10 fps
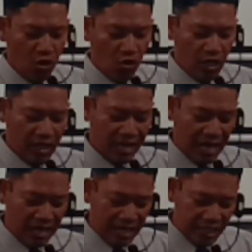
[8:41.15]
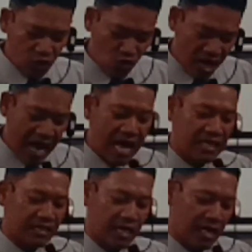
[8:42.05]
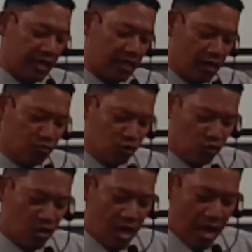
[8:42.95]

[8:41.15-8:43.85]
oleh karena Yonatan ayahmu.